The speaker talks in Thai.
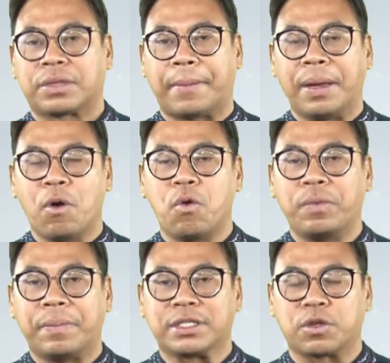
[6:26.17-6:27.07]
ทำให้พระองค์
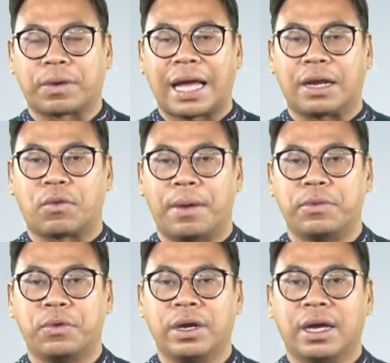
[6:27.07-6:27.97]
มีประสบการณ์ความ
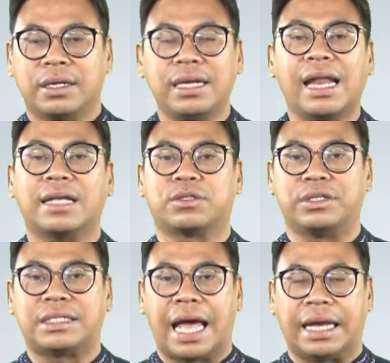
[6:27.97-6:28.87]
รู้ที่น่าสน
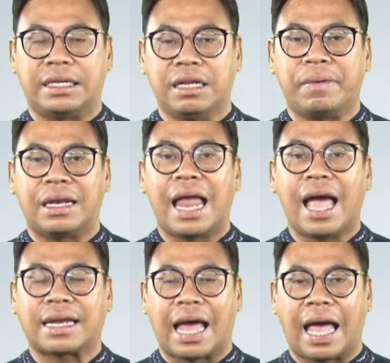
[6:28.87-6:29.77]
ใจที่เป็นรา
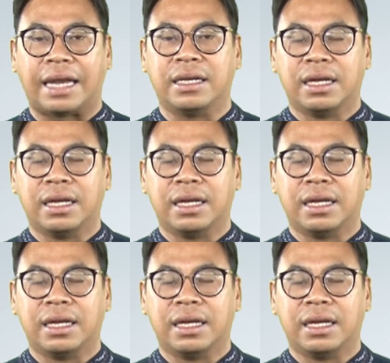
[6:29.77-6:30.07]
กฐาน